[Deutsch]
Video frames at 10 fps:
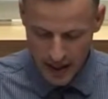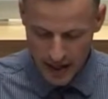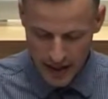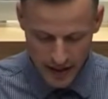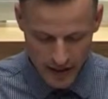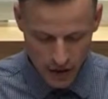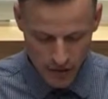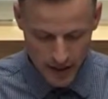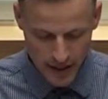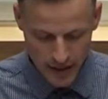ein Letter
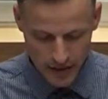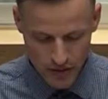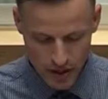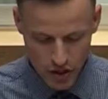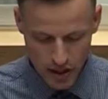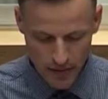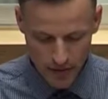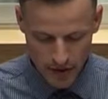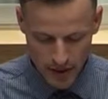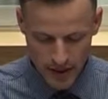of Intent
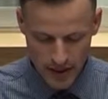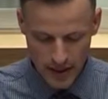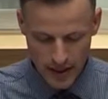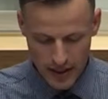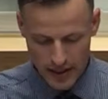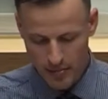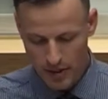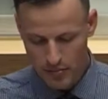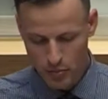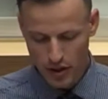unterschrieben wird – in
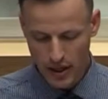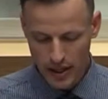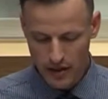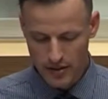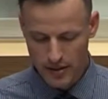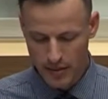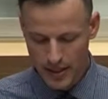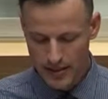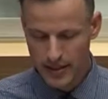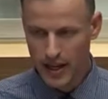dem das Püree aus dem
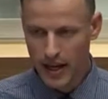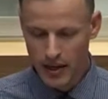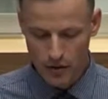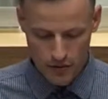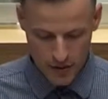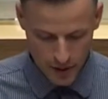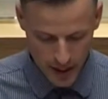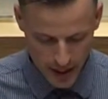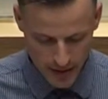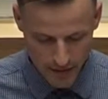letzten Jahr
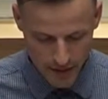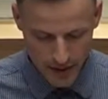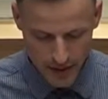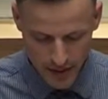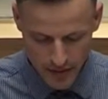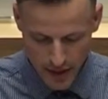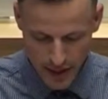aufgebraten wird.